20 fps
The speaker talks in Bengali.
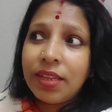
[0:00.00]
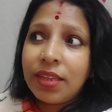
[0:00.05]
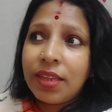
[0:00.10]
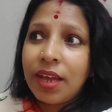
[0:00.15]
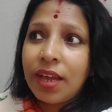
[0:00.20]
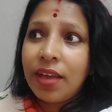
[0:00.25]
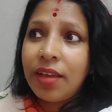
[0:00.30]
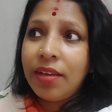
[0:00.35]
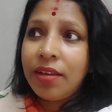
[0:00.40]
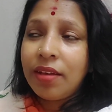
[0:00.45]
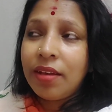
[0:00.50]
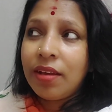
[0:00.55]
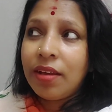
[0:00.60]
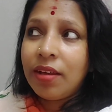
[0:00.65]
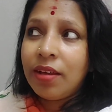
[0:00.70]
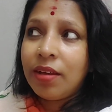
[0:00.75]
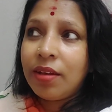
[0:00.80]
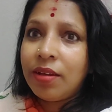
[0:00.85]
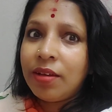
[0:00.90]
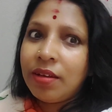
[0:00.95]
তাই
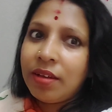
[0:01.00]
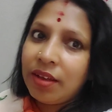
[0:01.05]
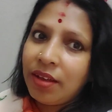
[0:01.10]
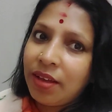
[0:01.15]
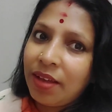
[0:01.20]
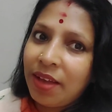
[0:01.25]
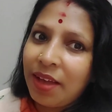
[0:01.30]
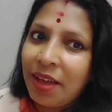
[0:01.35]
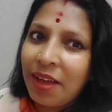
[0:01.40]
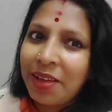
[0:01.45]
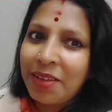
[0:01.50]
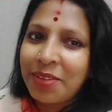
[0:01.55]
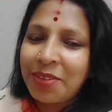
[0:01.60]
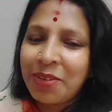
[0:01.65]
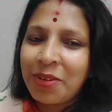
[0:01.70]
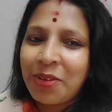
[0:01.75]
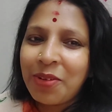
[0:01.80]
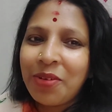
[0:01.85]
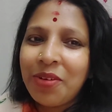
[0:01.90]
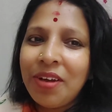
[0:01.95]
হ্যাঁ
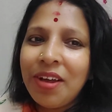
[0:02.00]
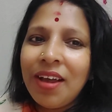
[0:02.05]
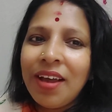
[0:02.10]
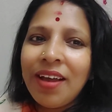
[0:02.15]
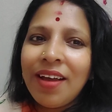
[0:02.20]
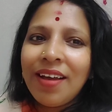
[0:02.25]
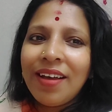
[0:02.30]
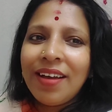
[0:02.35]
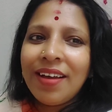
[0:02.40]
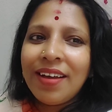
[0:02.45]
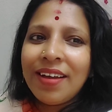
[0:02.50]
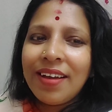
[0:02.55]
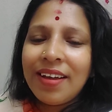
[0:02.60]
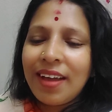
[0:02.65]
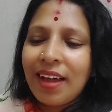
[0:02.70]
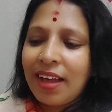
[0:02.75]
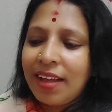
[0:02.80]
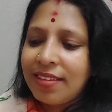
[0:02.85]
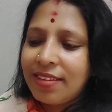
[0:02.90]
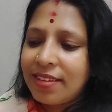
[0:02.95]
চলো
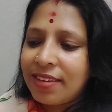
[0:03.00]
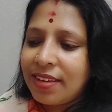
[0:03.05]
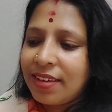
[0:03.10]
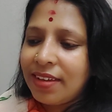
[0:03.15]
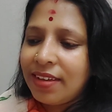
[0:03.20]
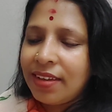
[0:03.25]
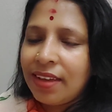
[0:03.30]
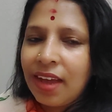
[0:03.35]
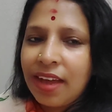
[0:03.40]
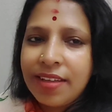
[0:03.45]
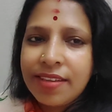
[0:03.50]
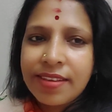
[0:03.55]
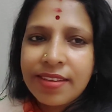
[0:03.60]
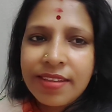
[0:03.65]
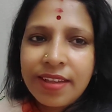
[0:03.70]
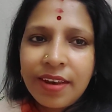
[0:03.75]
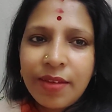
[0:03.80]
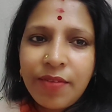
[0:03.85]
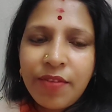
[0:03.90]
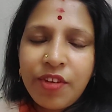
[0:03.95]
আজকে আজকে
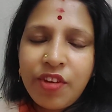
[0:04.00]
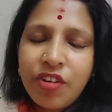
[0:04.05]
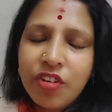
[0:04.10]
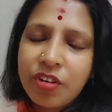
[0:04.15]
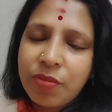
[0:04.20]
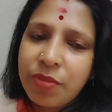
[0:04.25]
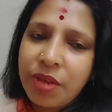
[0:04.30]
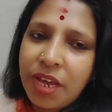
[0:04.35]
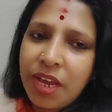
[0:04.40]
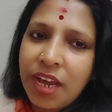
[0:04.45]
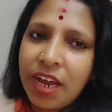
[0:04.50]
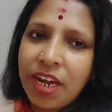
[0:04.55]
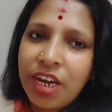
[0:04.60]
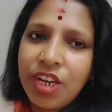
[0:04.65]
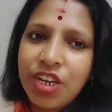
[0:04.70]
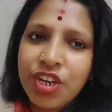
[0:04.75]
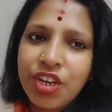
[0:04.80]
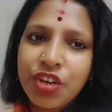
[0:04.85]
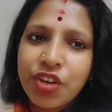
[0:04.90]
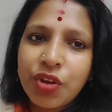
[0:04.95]
তাহলে আমি ভিডিওটা আমি
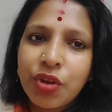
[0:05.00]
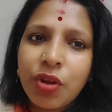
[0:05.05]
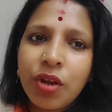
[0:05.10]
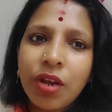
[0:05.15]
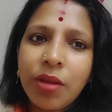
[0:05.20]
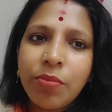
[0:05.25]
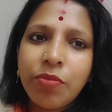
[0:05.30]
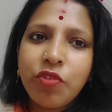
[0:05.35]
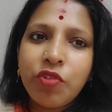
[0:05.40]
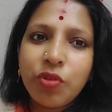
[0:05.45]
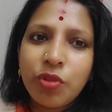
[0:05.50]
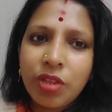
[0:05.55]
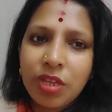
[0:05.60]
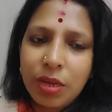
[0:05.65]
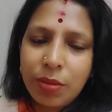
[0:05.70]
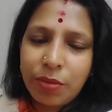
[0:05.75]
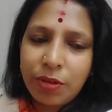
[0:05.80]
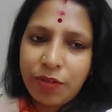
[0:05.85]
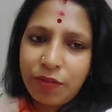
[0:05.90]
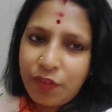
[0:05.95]
এখানেই শেষ করলাম যদি
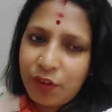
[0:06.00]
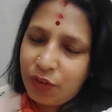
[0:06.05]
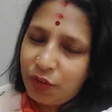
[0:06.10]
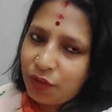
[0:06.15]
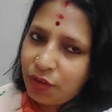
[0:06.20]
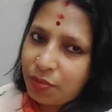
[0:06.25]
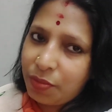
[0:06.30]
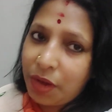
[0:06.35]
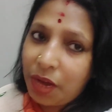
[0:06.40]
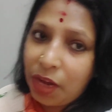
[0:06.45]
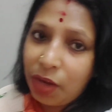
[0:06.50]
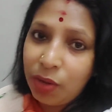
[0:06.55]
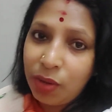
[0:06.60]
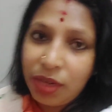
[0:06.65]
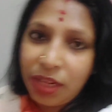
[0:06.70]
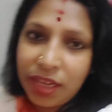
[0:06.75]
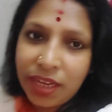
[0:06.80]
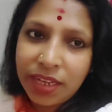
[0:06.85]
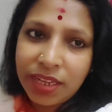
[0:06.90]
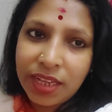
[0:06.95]
আমার ভিডিওটি ভালো
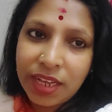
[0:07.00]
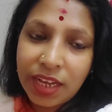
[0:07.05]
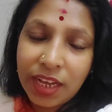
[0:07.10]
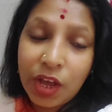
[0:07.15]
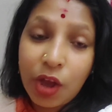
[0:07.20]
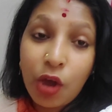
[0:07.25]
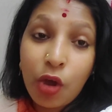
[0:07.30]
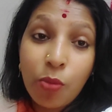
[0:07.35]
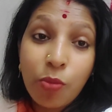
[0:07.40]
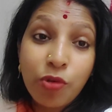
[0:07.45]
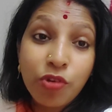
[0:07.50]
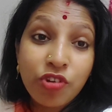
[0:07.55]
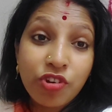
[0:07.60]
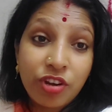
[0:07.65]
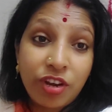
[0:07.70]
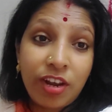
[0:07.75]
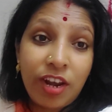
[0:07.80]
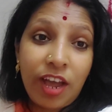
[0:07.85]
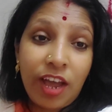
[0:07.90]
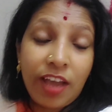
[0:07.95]
লেগে থাকে
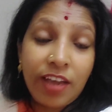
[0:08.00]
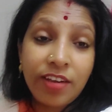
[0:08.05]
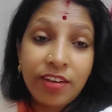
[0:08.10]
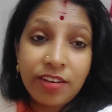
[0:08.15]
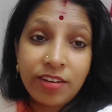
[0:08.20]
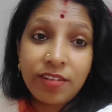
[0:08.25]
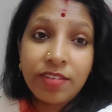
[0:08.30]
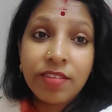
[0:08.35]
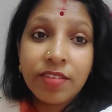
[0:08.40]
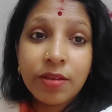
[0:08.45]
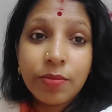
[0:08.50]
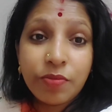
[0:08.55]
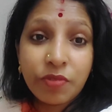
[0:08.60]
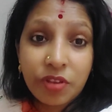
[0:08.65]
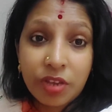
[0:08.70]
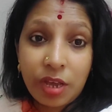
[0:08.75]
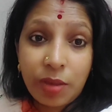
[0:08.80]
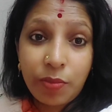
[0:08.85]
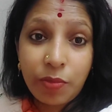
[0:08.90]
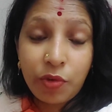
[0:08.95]
অবশ্যই লাইক শেয়ার
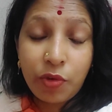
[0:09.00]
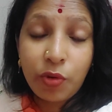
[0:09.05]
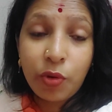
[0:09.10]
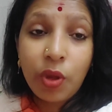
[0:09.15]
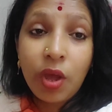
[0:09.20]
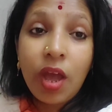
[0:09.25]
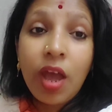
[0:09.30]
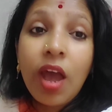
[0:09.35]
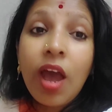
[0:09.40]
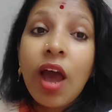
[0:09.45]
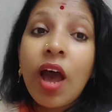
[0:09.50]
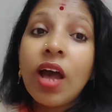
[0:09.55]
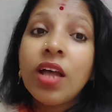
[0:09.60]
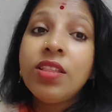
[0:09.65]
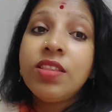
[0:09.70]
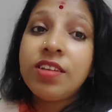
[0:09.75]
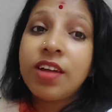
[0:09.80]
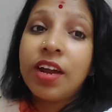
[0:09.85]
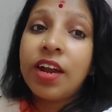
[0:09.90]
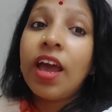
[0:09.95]
সাবস্ক্রাইব করো আর
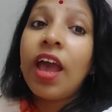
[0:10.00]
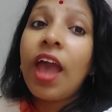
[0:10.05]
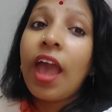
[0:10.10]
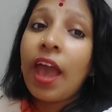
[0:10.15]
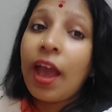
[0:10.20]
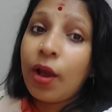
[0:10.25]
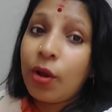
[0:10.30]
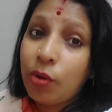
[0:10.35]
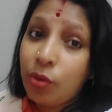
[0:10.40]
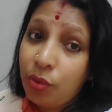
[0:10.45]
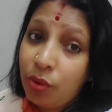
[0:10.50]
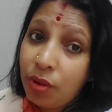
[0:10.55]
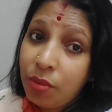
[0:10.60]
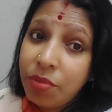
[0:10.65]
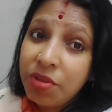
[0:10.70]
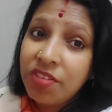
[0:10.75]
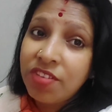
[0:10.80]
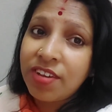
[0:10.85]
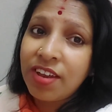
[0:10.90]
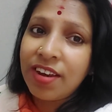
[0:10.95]
যারা এখনও
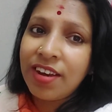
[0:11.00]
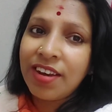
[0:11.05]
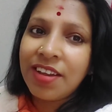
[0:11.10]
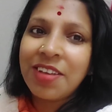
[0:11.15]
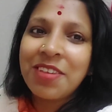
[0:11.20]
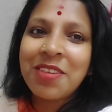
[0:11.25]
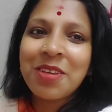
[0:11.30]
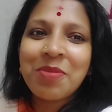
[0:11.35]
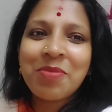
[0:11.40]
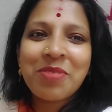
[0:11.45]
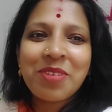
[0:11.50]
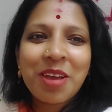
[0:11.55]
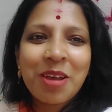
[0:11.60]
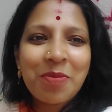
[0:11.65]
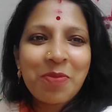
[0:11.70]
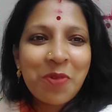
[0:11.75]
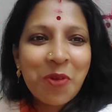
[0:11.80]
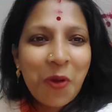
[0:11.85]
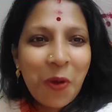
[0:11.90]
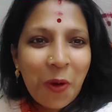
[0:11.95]
আমার চ্যানেলকে
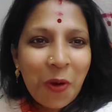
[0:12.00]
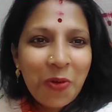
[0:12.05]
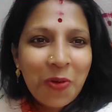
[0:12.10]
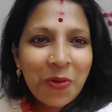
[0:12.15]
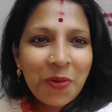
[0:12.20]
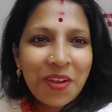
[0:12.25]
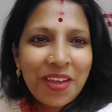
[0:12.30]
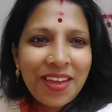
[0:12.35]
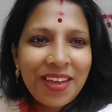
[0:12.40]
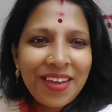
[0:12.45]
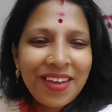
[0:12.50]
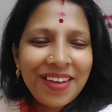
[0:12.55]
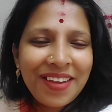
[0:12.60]
সাবস্ক্রাইব করনি